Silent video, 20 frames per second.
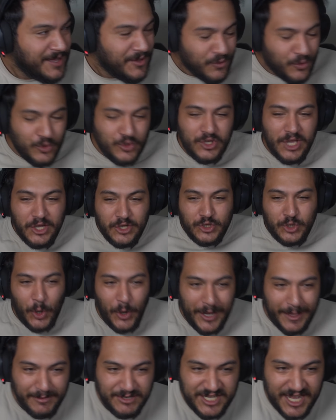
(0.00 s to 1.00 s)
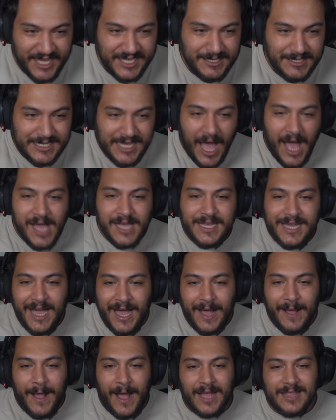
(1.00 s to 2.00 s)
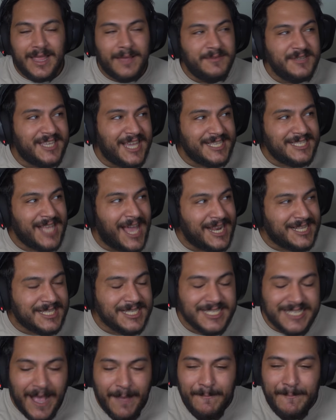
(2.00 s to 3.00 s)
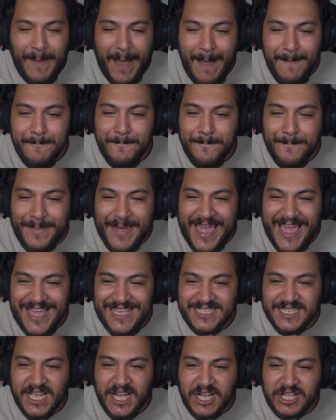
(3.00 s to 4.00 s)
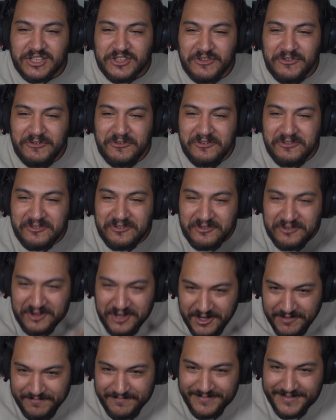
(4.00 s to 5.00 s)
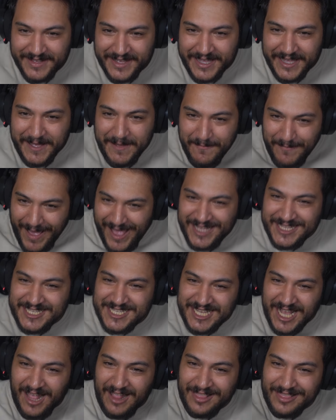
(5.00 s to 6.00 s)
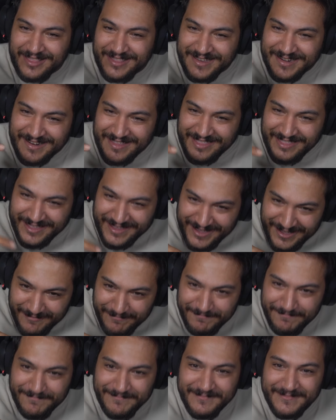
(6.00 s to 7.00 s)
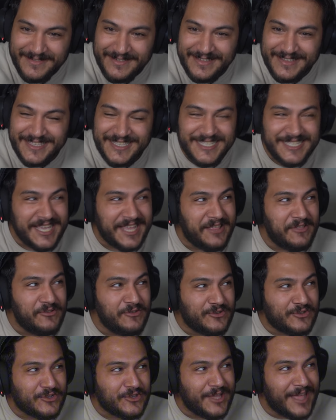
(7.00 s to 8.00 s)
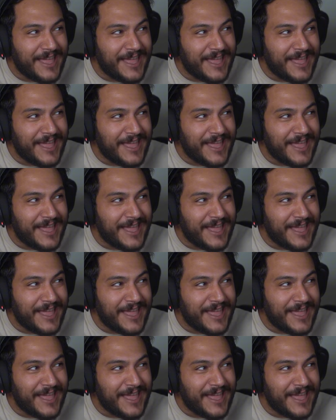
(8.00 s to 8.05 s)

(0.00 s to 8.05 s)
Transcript: %100 şöyle bir şey. Kanka adamı kesersin sen ben base atıyorum. Ben saldırdım. Senin üstüne